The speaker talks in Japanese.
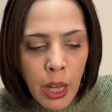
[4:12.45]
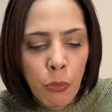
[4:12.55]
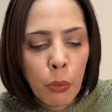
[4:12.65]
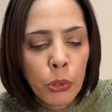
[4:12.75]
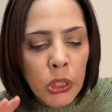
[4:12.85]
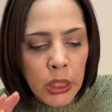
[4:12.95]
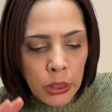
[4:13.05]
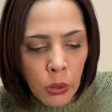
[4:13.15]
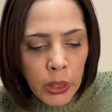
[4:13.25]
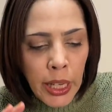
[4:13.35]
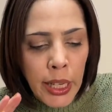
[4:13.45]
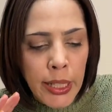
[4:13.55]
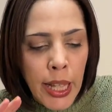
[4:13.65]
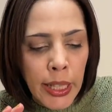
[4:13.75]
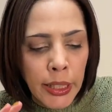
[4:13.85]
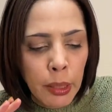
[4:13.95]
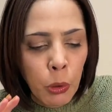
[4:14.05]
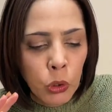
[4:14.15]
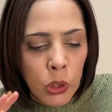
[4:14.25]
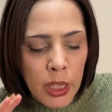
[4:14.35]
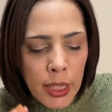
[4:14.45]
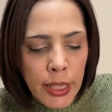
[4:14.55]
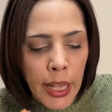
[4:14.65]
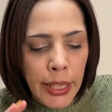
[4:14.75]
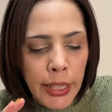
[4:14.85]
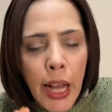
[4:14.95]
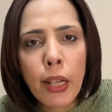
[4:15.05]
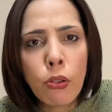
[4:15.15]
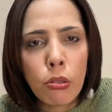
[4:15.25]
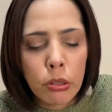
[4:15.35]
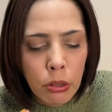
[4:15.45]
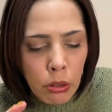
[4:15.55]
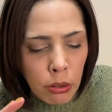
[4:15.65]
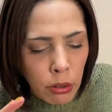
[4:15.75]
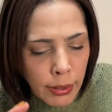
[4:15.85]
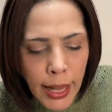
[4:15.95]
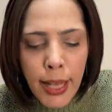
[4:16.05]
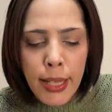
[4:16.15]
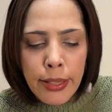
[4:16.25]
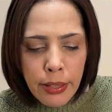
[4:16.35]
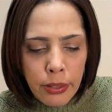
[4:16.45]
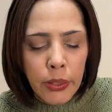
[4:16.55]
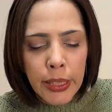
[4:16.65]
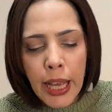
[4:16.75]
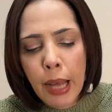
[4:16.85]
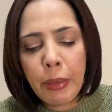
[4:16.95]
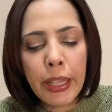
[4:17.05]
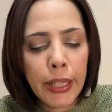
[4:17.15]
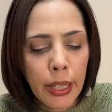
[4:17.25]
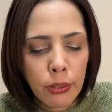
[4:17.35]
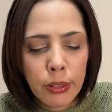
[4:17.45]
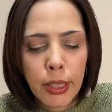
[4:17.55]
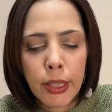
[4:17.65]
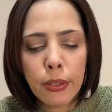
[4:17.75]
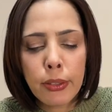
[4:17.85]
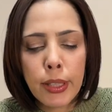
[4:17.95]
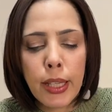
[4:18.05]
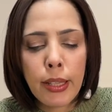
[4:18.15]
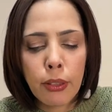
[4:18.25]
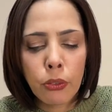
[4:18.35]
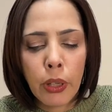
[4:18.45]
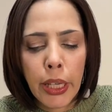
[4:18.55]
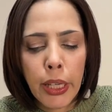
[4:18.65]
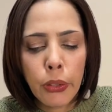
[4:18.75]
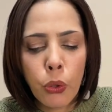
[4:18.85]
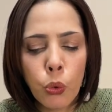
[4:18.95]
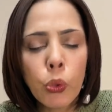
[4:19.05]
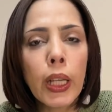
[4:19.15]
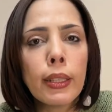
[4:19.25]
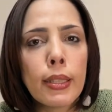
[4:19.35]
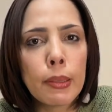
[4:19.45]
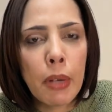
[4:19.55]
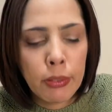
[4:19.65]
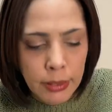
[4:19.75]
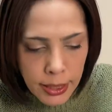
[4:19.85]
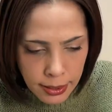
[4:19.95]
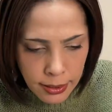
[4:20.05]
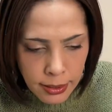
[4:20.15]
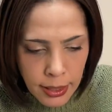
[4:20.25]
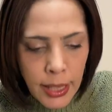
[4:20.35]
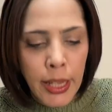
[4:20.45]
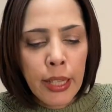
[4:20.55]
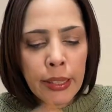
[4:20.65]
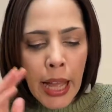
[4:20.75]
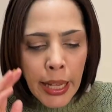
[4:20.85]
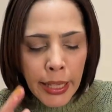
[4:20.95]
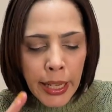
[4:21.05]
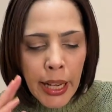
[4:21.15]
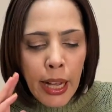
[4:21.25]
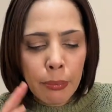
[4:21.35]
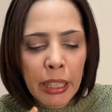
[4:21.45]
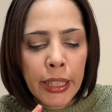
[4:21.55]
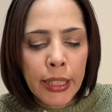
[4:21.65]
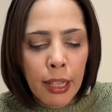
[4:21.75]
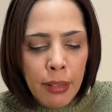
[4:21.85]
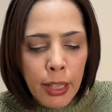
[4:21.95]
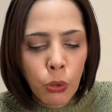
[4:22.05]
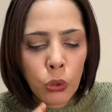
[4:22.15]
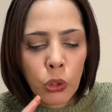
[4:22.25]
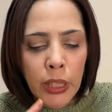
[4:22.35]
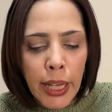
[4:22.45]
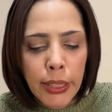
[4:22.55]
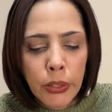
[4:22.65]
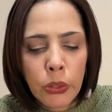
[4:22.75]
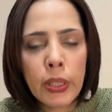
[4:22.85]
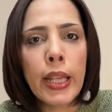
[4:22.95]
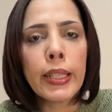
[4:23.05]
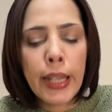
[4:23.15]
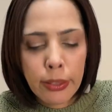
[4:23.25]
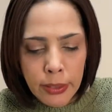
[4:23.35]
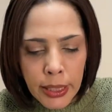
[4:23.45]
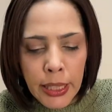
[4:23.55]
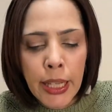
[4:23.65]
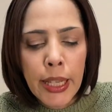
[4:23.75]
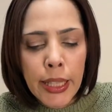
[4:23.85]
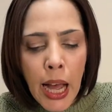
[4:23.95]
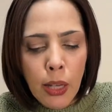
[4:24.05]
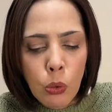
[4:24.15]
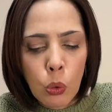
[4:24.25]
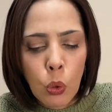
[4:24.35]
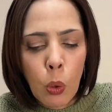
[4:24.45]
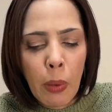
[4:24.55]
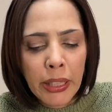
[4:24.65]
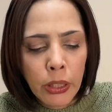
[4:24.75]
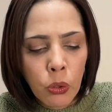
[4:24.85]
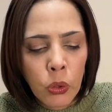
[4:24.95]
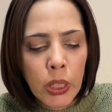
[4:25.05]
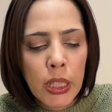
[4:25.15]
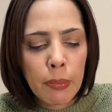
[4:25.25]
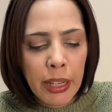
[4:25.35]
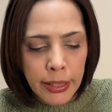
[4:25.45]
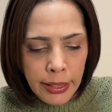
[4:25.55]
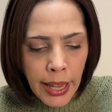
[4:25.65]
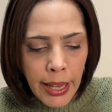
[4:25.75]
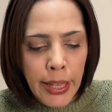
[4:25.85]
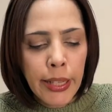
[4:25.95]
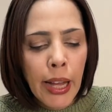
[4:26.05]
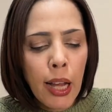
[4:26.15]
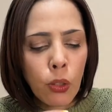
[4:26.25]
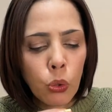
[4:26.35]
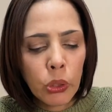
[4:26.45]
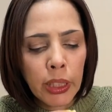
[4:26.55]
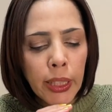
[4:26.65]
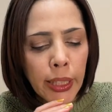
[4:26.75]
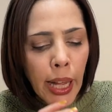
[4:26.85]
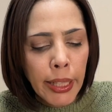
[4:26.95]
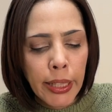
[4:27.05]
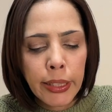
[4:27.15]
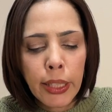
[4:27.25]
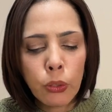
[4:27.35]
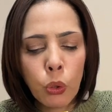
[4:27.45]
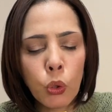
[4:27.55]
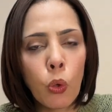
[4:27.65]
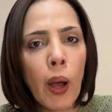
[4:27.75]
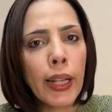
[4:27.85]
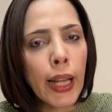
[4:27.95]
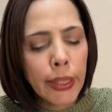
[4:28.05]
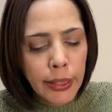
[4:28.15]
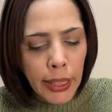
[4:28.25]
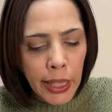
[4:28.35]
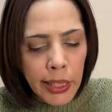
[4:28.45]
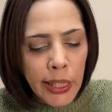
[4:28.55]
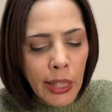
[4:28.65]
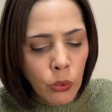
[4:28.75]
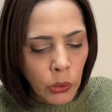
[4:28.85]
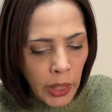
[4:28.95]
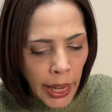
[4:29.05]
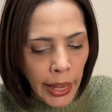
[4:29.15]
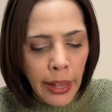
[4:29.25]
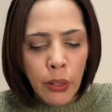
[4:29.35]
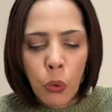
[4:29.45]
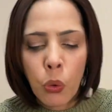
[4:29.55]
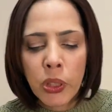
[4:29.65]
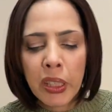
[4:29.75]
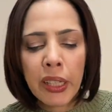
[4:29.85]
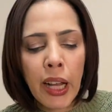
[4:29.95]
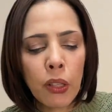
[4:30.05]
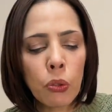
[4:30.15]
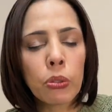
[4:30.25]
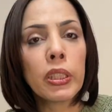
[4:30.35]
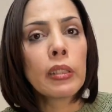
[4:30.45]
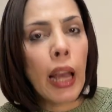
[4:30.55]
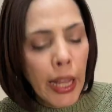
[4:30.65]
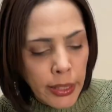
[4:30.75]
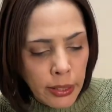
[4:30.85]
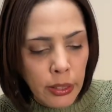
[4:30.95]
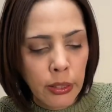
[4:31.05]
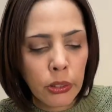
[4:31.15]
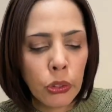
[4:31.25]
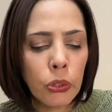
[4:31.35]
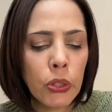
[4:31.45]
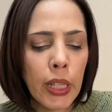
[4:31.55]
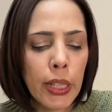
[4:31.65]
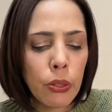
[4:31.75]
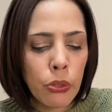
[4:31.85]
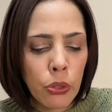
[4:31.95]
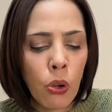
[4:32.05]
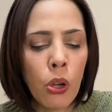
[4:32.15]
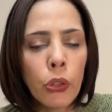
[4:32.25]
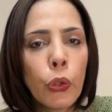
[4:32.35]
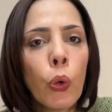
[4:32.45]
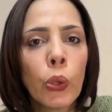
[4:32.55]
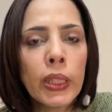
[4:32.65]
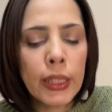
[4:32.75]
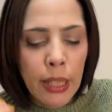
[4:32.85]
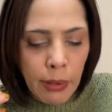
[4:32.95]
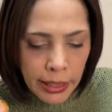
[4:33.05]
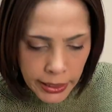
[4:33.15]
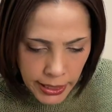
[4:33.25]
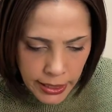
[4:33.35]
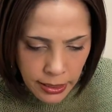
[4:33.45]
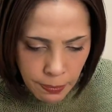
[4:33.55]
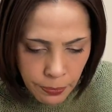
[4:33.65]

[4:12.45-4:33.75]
もうむしろ経済規模の小さい韓国の方がすぐにアメリカの金融政策の影響を受けてしまうんです。だからアメリカはこの対中戦略に韓国を巻き込んでしまって、韓国に被害が出ることを分かっていたので、こうして韓国に対する救済措置を用意したわけです。